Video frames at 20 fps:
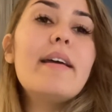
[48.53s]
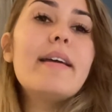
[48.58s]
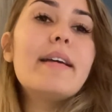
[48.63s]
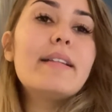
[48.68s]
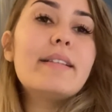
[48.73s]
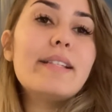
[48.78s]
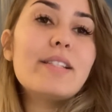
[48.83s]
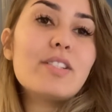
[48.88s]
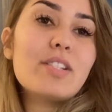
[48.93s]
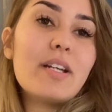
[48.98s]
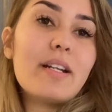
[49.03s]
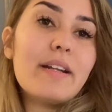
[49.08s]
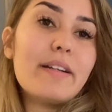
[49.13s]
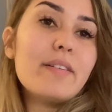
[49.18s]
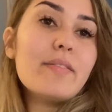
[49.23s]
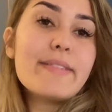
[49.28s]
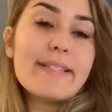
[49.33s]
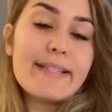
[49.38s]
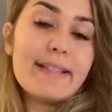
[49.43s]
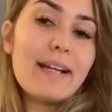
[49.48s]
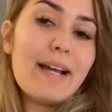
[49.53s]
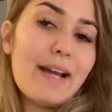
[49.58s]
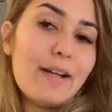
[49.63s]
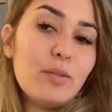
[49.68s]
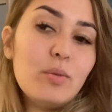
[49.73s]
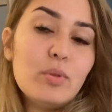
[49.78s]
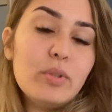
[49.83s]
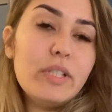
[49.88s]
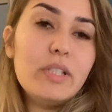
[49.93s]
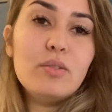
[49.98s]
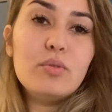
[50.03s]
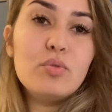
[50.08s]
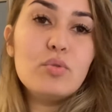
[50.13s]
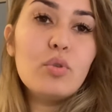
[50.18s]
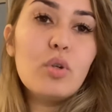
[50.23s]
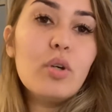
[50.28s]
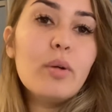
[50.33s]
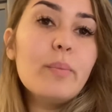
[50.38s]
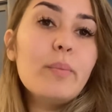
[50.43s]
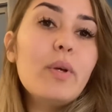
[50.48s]
ديجا راه نفس القانون
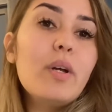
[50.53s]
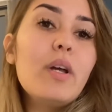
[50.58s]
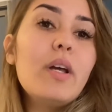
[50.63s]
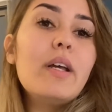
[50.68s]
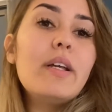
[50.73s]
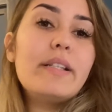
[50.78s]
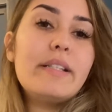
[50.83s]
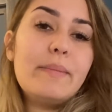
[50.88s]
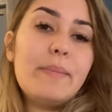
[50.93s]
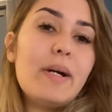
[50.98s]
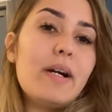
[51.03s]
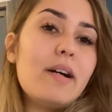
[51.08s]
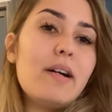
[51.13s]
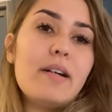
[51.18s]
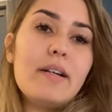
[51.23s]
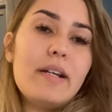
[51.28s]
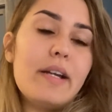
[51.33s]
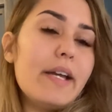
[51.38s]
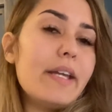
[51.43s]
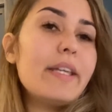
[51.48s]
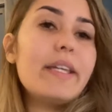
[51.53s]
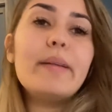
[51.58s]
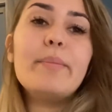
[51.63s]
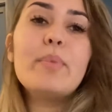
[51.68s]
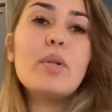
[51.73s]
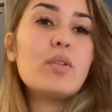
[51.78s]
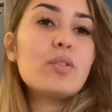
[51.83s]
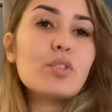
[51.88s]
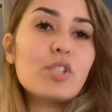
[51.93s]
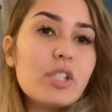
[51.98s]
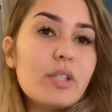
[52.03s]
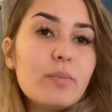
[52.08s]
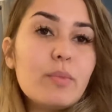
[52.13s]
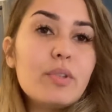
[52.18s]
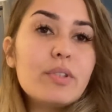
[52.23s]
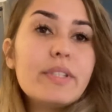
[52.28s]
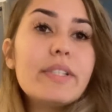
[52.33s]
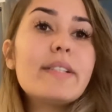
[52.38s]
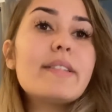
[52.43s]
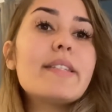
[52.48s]
عندهم زعما اي
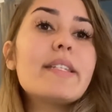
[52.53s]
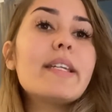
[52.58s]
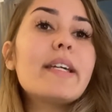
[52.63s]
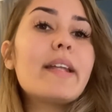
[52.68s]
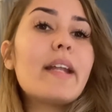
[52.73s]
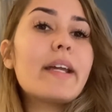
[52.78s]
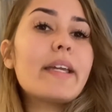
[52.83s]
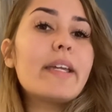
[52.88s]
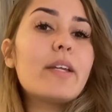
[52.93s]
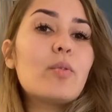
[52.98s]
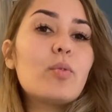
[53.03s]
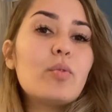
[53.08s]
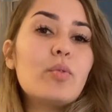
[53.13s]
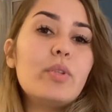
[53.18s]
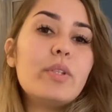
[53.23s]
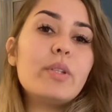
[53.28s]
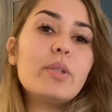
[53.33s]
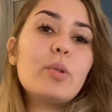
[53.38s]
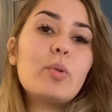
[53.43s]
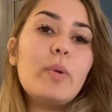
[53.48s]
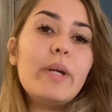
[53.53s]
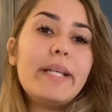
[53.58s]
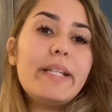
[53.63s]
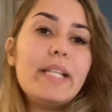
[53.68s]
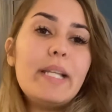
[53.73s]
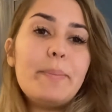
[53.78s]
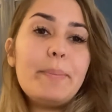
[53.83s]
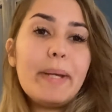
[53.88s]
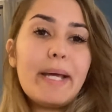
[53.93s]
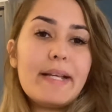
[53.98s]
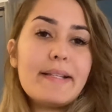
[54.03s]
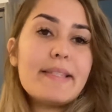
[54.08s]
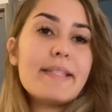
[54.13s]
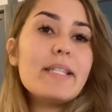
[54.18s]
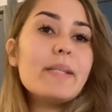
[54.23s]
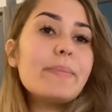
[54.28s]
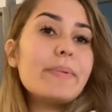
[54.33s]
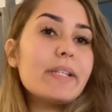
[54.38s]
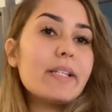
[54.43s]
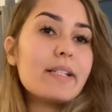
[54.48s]
بلونشيمون درتيه راه كيكونوا عندك واحد لي
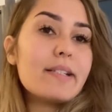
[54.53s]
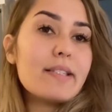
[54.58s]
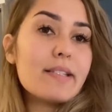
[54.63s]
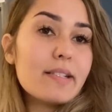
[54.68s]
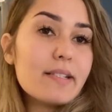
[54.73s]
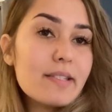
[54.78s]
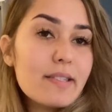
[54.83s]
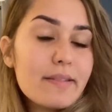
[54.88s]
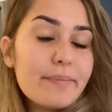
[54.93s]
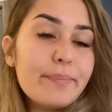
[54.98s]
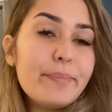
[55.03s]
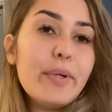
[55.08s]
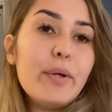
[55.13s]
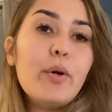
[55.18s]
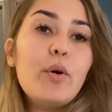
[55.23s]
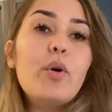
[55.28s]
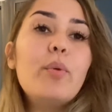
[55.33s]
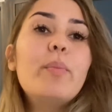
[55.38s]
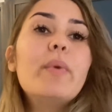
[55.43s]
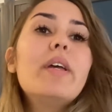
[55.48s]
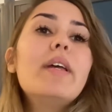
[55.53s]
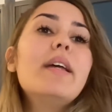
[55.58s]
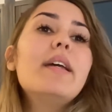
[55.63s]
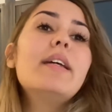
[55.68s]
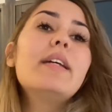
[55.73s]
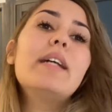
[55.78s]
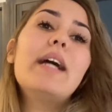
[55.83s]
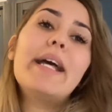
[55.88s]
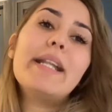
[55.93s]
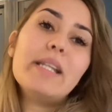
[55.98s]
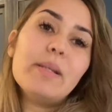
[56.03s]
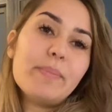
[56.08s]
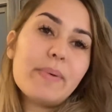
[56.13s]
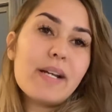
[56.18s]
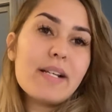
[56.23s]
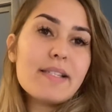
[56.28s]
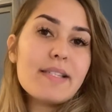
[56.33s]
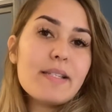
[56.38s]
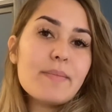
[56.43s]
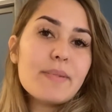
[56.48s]
برينسيپ كيخصك تتبعهم هاد لي
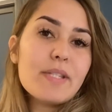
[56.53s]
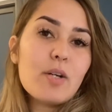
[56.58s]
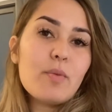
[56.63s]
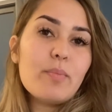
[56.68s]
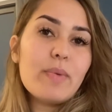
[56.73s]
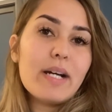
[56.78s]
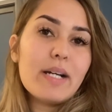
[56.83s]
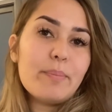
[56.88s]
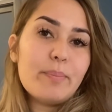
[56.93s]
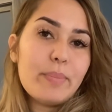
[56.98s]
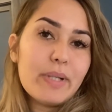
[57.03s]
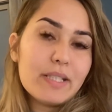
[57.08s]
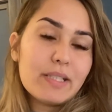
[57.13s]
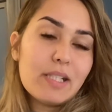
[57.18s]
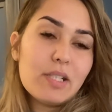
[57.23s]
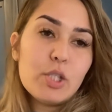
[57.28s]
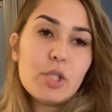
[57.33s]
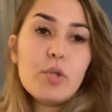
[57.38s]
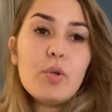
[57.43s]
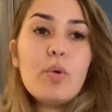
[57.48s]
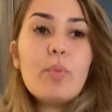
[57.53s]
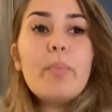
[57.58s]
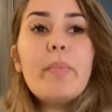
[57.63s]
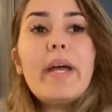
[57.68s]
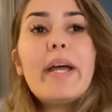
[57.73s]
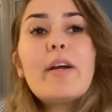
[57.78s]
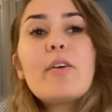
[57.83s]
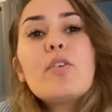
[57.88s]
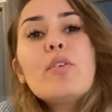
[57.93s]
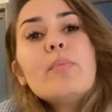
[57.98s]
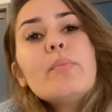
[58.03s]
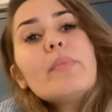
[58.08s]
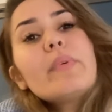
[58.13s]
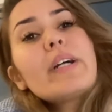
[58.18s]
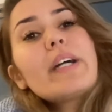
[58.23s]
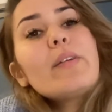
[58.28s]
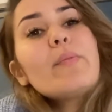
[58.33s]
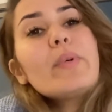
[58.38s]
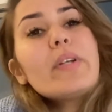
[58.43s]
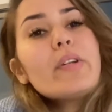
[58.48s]
برينسيپ حتى هما غنبارطاجيهم معكم
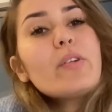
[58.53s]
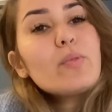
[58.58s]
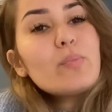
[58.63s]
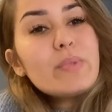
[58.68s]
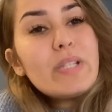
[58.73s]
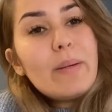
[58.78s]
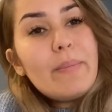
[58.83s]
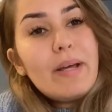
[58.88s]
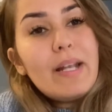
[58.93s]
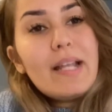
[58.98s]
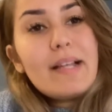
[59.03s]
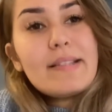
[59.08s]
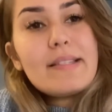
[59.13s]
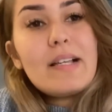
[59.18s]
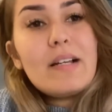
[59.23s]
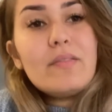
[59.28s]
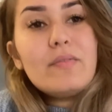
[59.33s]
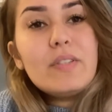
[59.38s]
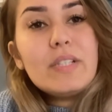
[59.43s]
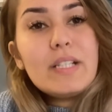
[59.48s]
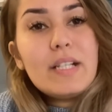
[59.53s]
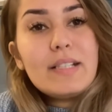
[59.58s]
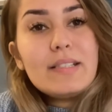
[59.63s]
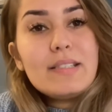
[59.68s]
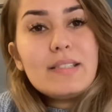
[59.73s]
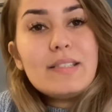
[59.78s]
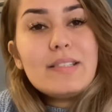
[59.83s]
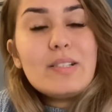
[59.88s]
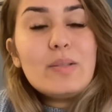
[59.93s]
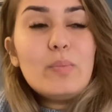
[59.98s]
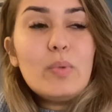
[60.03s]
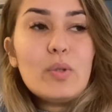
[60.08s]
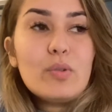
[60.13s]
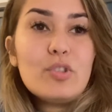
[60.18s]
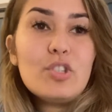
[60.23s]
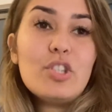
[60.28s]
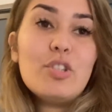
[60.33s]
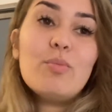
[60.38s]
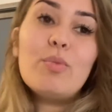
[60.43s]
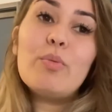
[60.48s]
غنوريكم دابا لاصال فين غندير
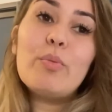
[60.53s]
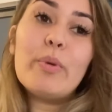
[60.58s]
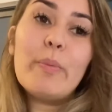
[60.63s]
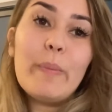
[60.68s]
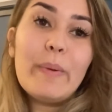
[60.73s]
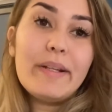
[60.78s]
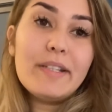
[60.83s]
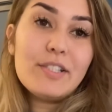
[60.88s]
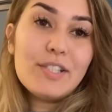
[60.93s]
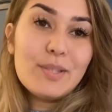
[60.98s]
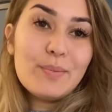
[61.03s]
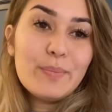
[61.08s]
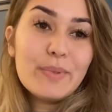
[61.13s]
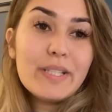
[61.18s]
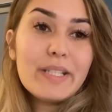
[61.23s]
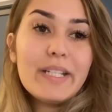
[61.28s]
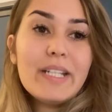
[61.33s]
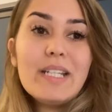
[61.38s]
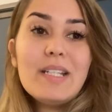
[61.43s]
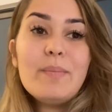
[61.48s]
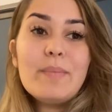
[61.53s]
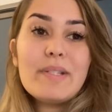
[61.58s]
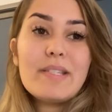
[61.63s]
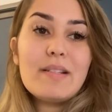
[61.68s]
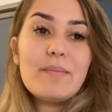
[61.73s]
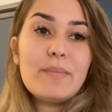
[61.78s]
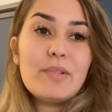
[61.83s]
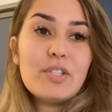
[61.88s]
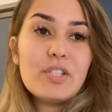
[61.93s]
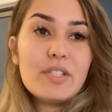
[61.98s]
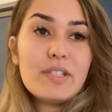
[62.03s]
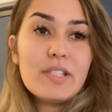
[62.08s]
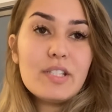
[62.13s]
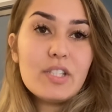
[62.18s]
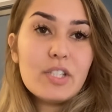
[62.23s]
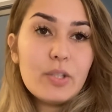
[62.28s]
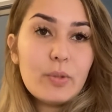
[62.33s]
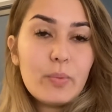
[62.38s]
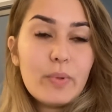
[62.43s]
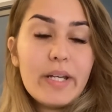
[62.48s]
البلونشيمون ما جيت بكري مازال ما جات حتى
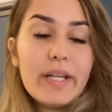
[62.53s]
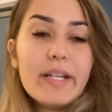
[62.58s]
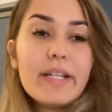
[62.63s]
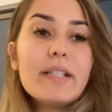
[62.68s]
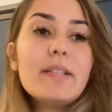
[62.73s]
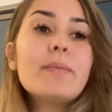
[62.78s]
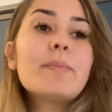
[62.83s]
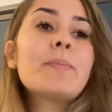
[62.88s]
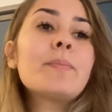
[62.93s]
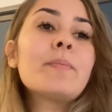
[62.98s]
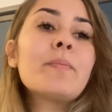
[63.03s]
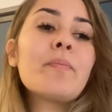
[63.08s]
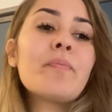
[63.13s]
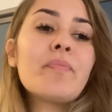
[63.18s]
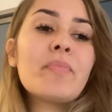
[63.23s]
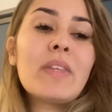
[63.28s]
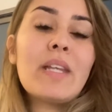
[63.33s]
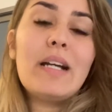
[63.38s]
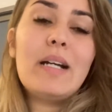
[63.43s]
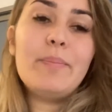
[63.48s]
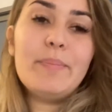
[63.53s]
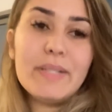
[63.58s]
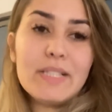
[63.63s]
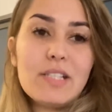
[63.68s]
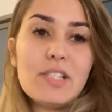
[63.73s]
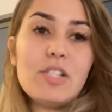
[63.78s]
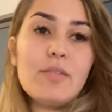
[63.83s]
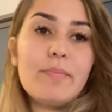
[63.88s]
شي واحد غنبارطاجي